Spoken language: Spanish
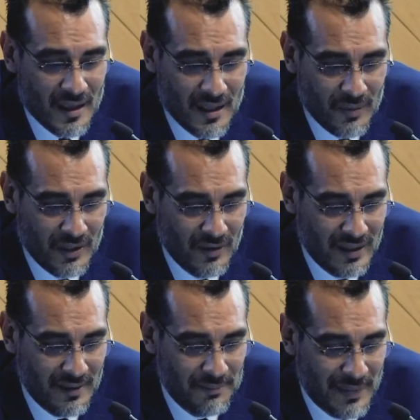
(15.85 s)
Y bueno,
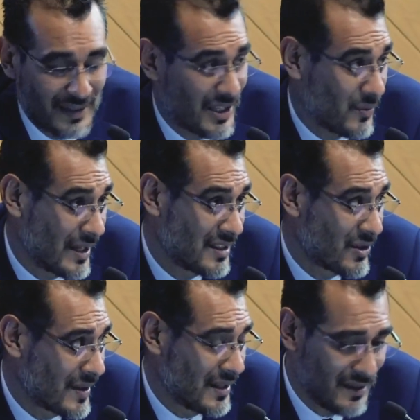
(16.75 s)
eh, planteé una
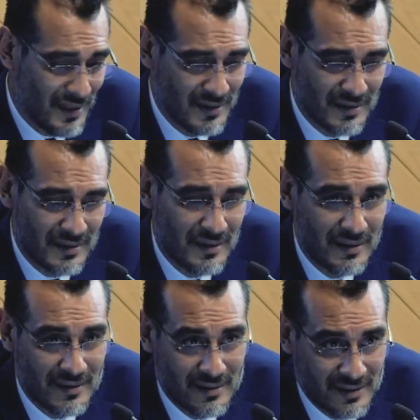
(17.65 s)
interrogante
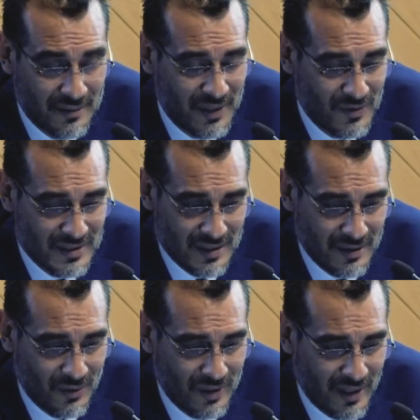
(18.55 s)
en términos
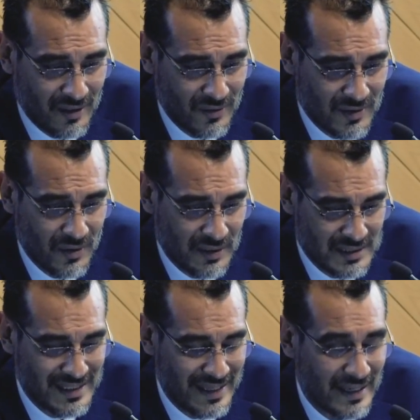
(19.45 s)
concretos,
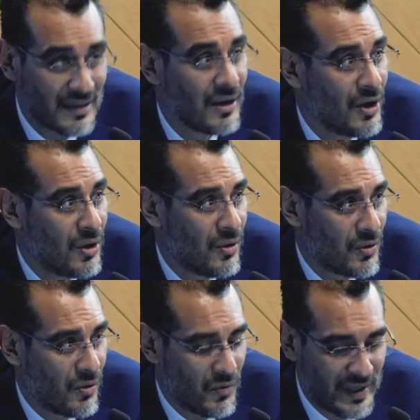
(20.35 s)
si hay o
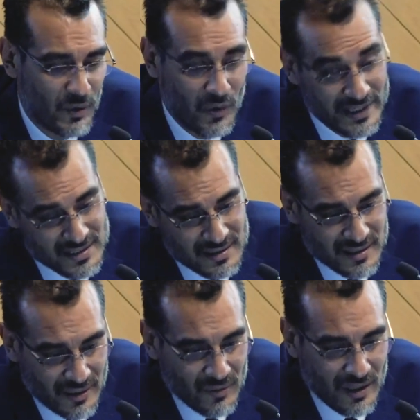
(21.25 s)
no, o
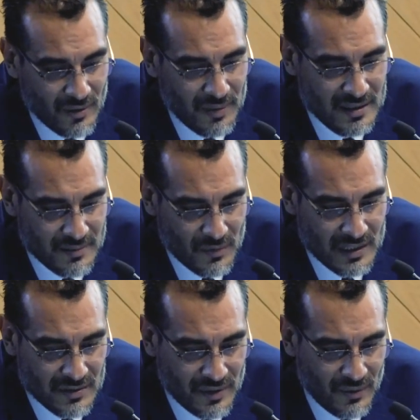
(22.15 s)
existe una doble
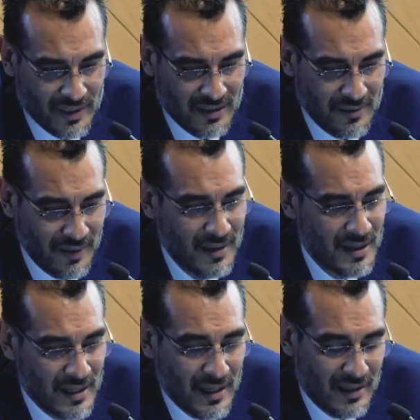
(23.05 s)
simulación educativa
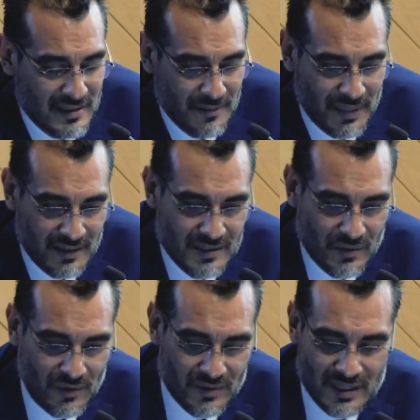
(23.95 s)
en ese plan de
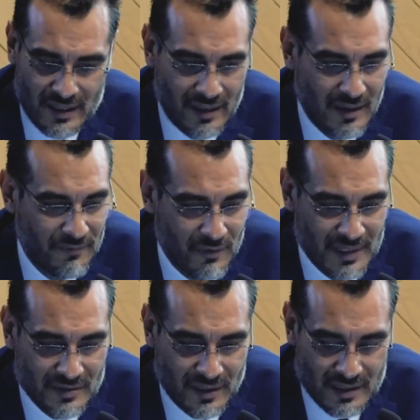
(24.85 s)
estudios en la
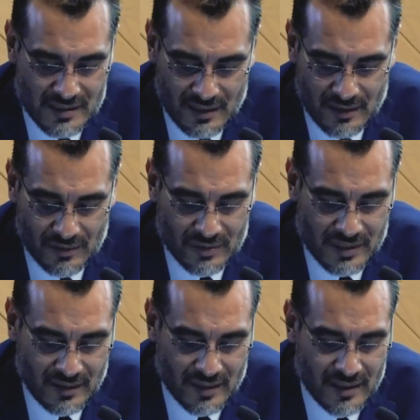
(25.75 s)
formación inicial del
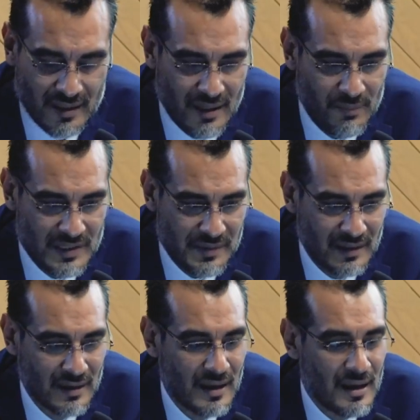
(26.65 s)
docente. Y pues
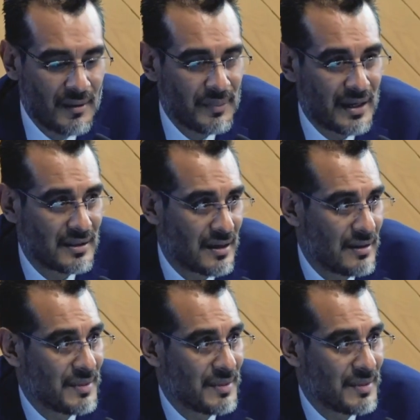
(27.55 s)
bien, para entrar en